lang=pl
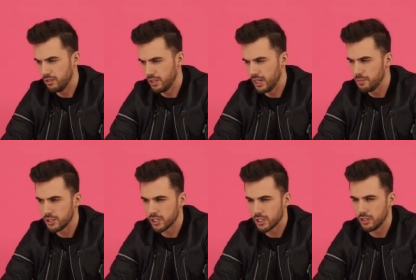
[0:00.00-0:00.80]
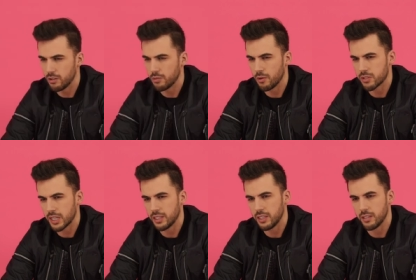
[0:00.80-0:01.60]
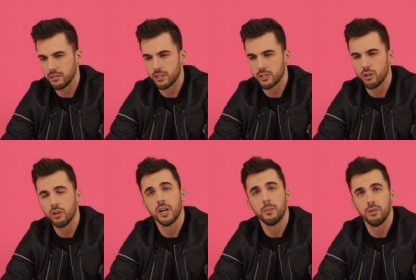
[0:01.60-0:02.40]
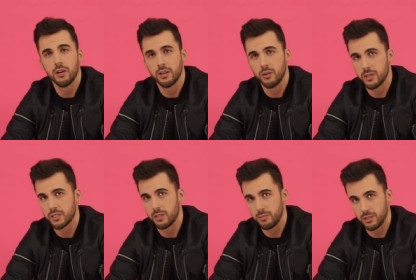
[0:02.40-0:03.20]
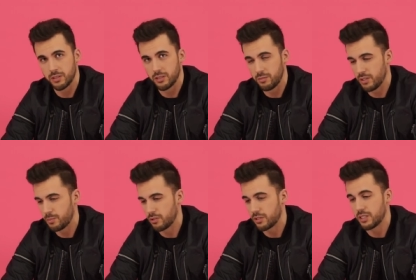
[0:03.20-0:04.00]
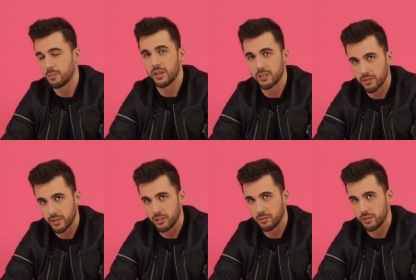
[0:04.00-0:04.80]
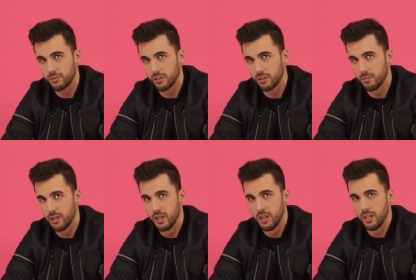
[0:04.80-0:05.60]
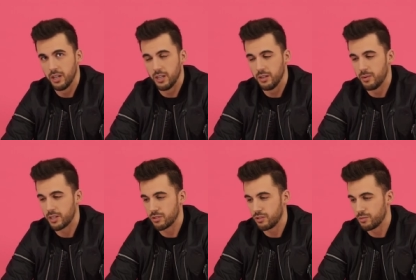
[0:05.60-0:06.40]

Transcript: no, ale myślę, że ostatnio też Olga Buława, obecna Miss, Miss Polski, jest bardzo fajną dziewczyną. E, bardzo